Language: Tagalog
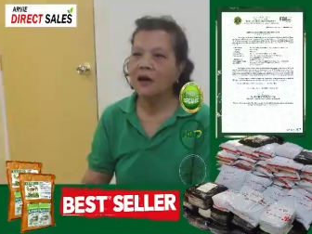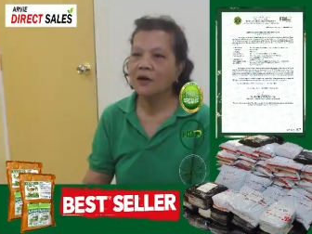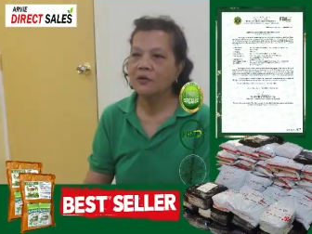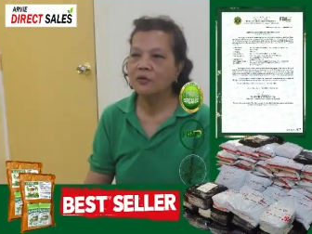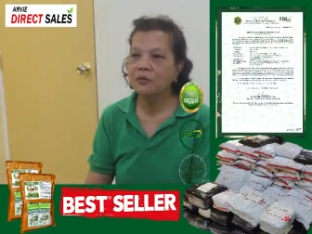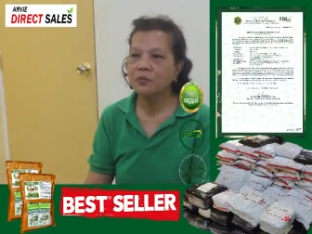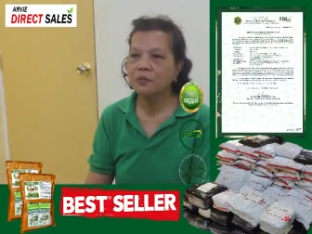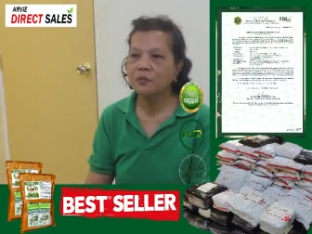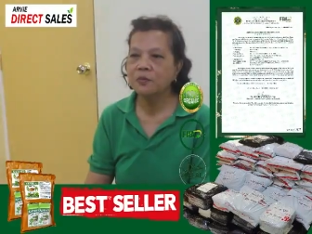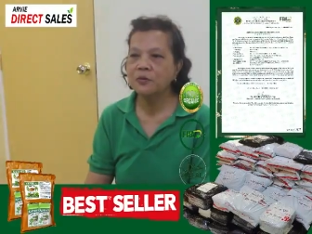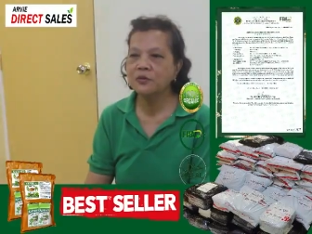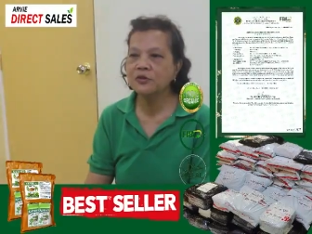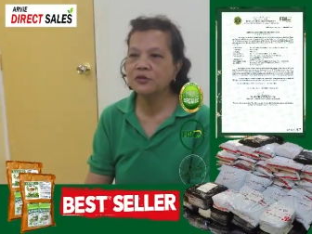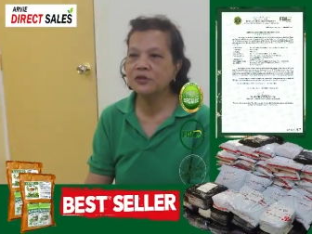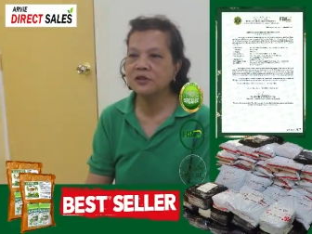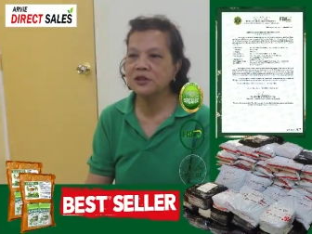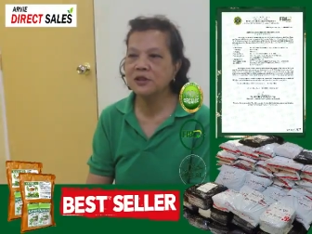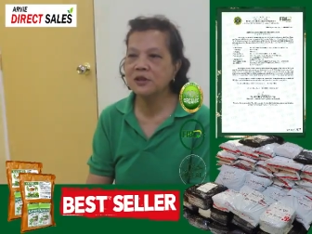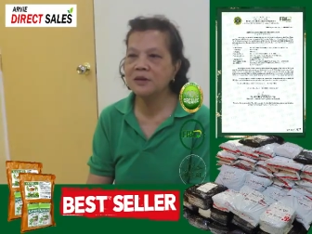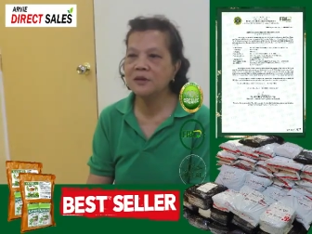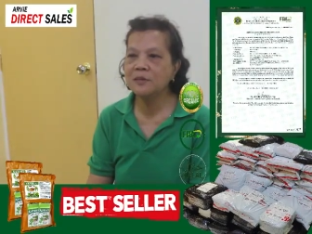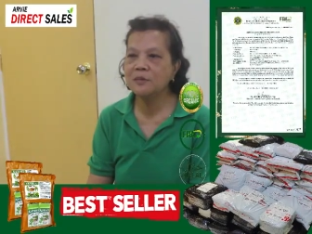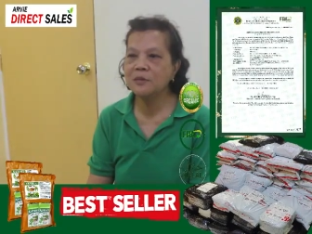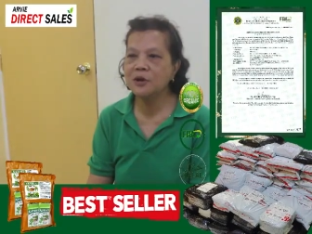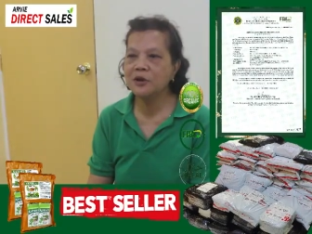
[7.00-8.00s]
Ako po
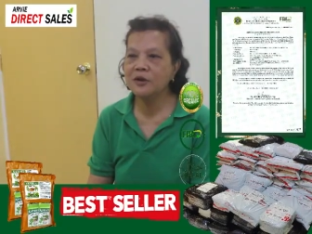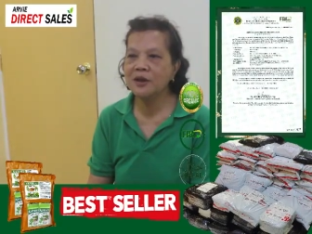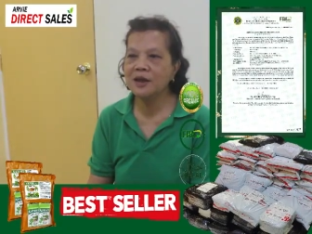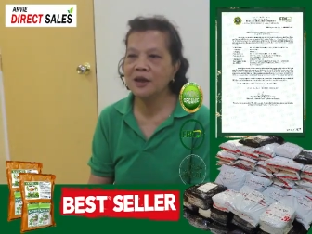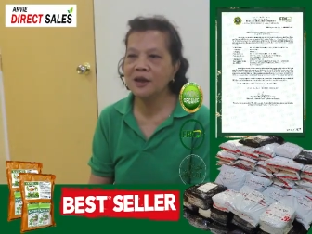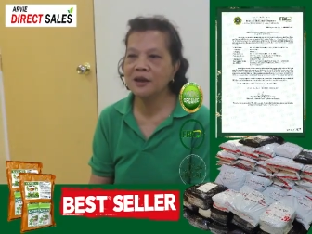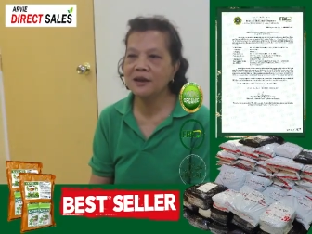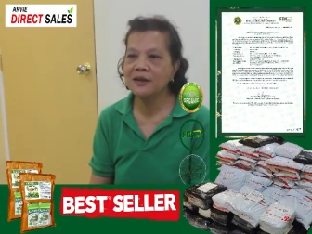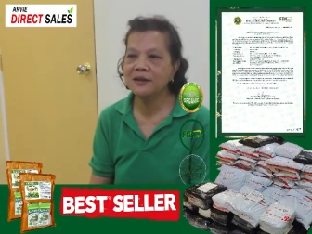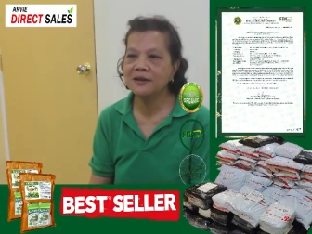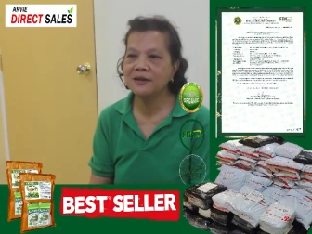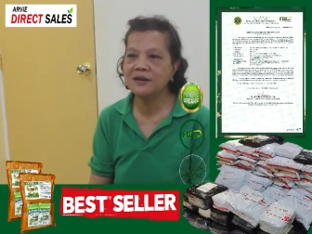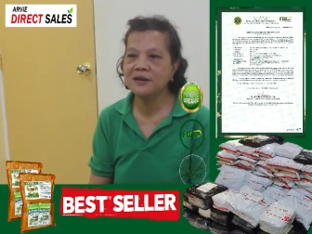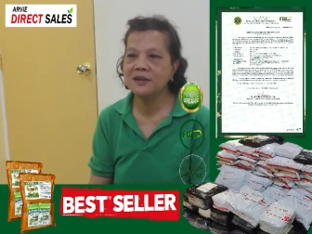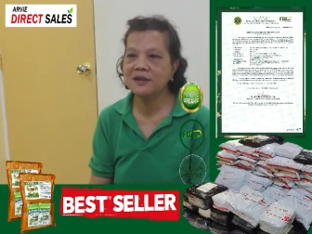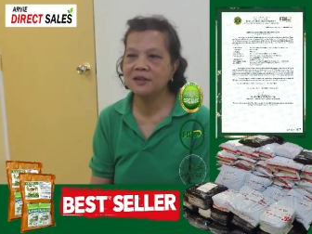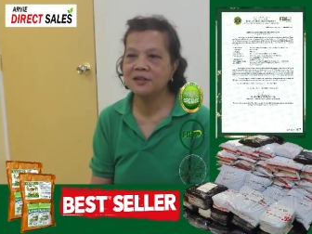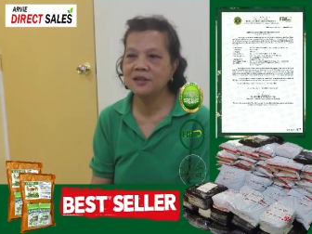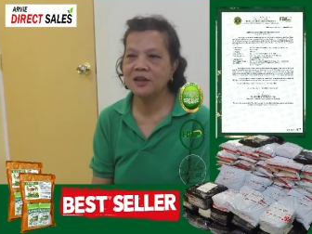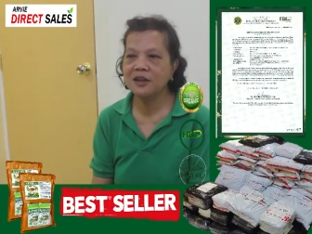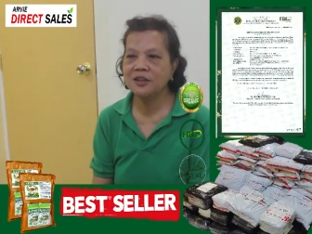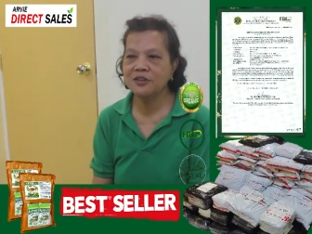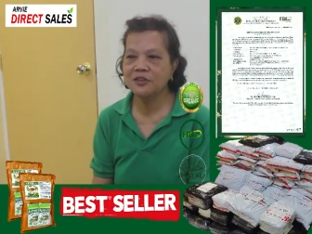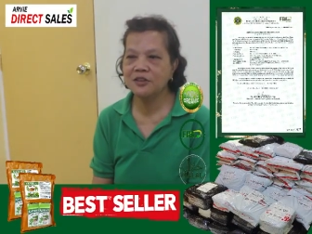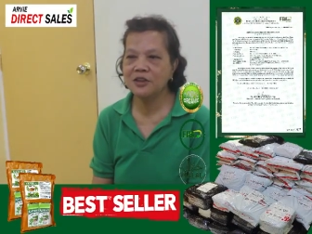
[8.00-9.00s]
si Maria D.
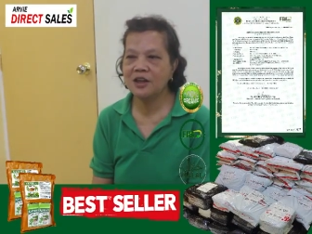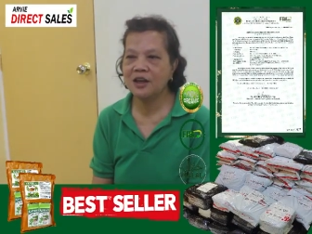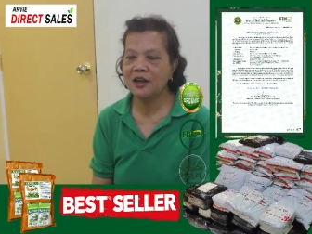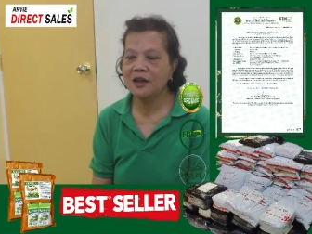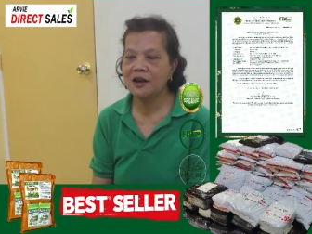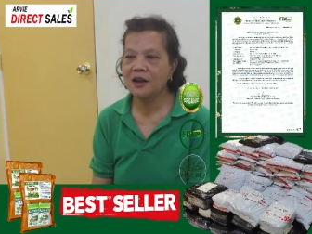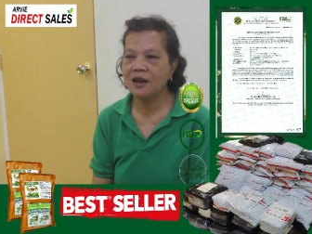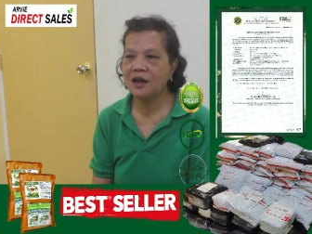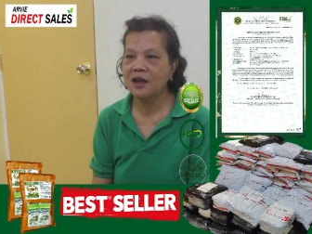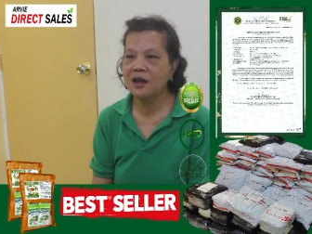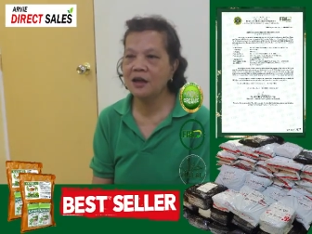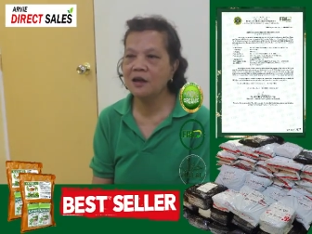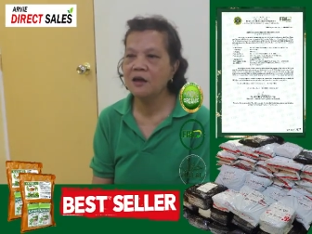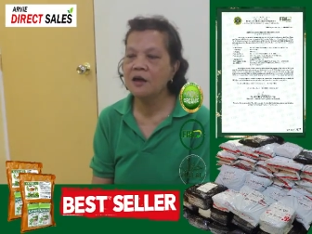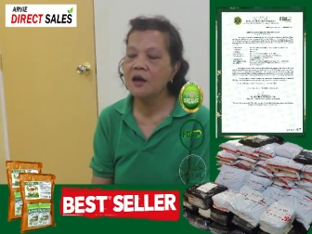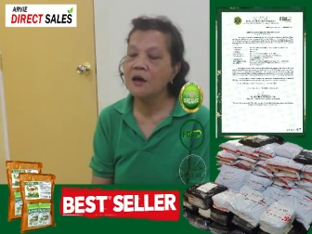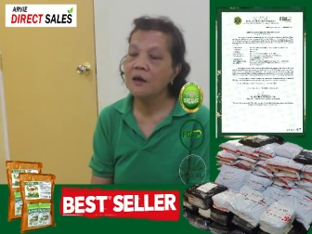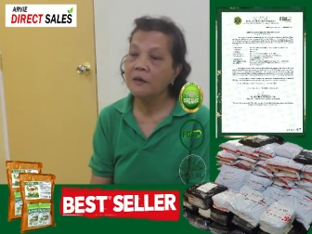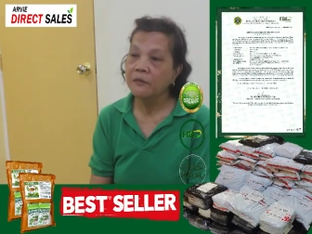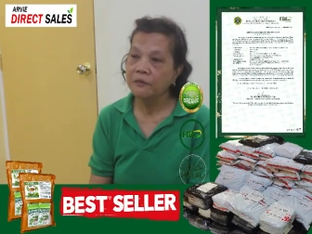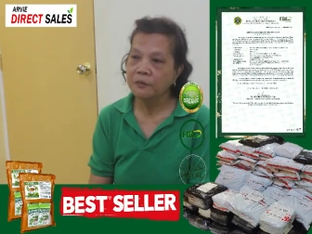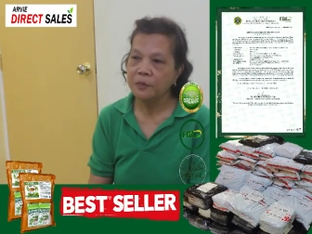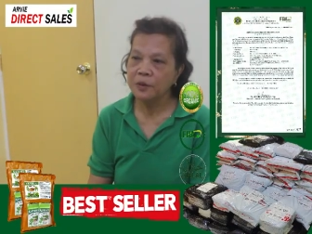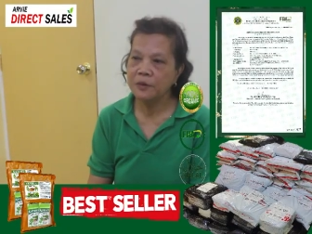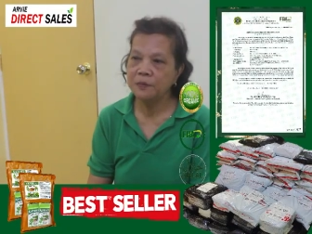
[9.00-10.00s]
Tanyala,
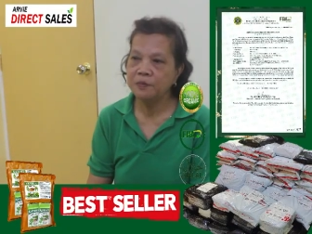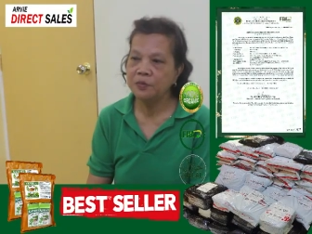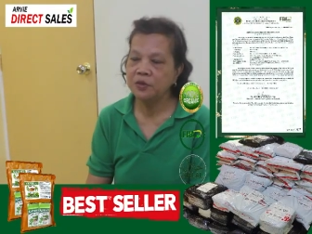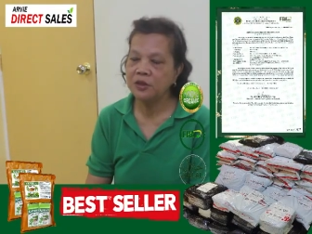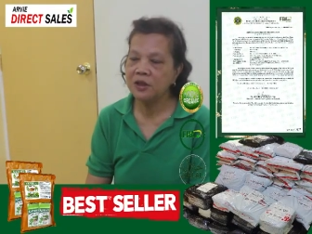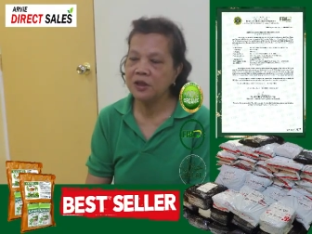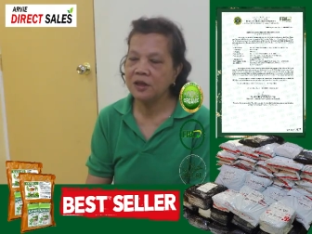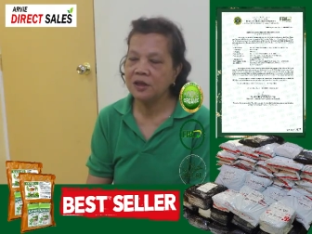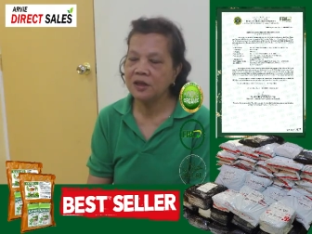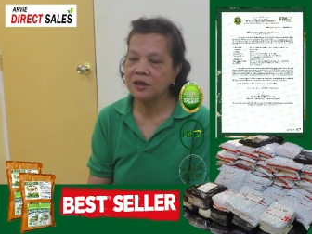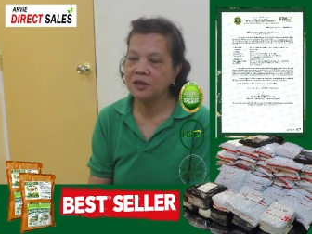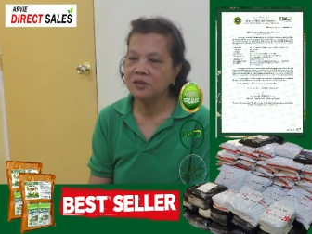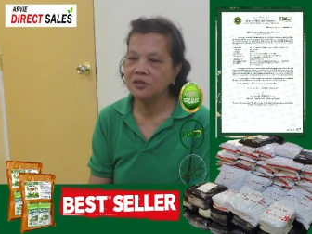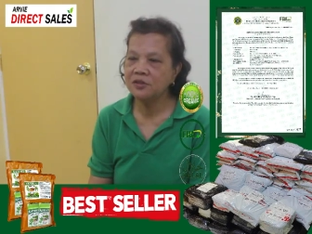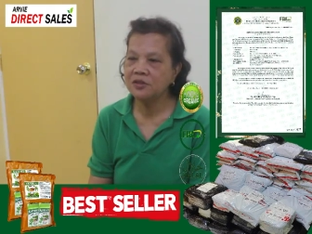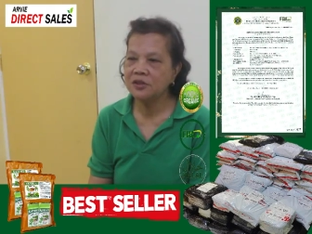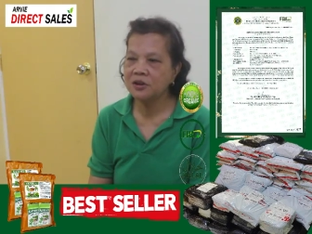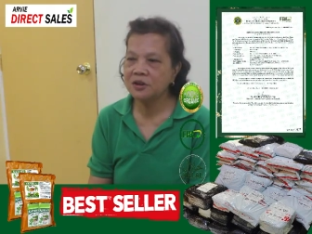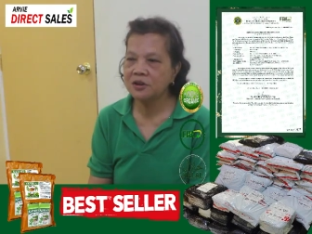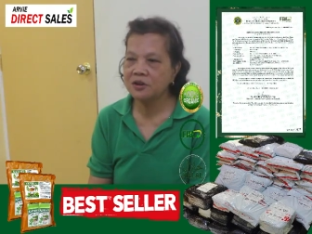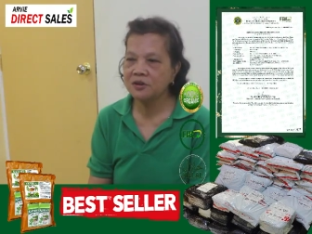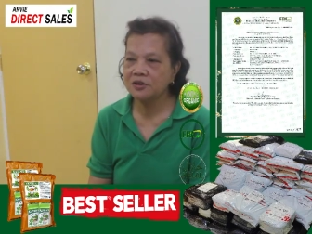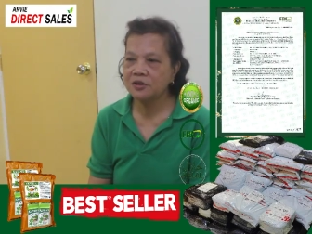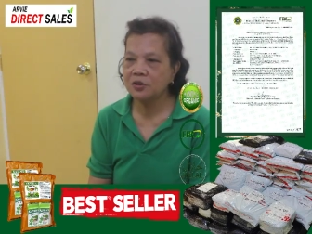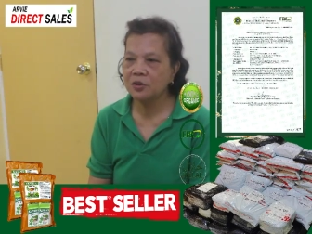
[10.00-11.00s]
58
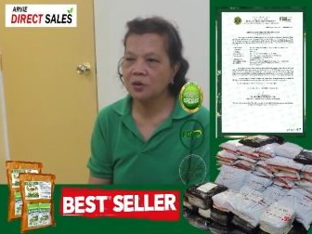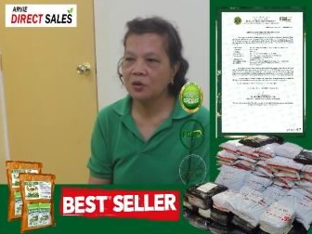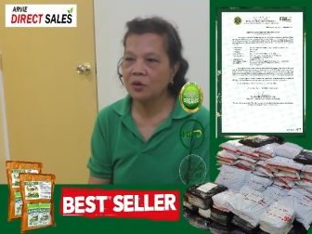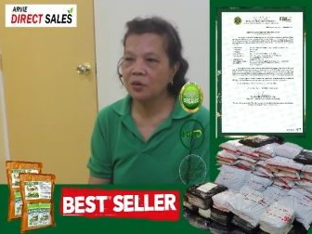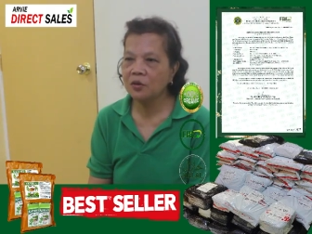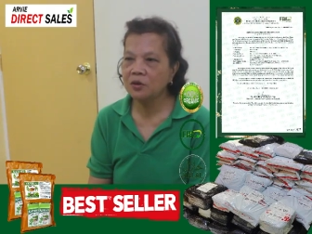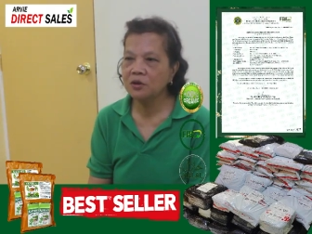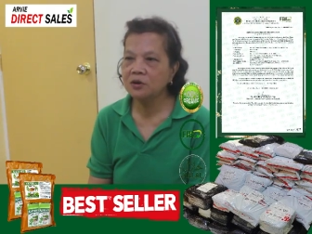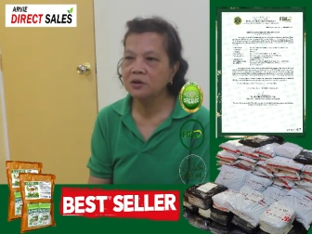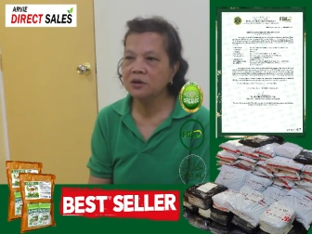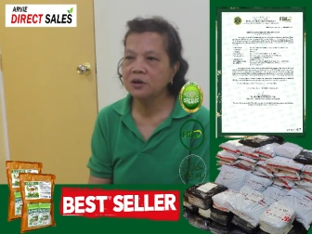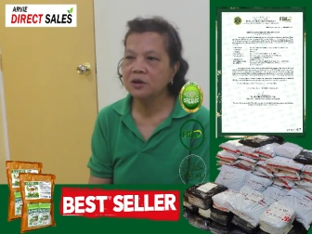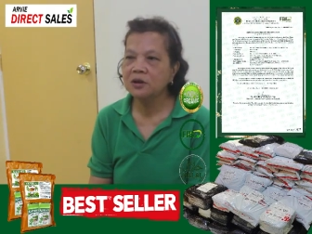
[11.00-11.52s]
years old.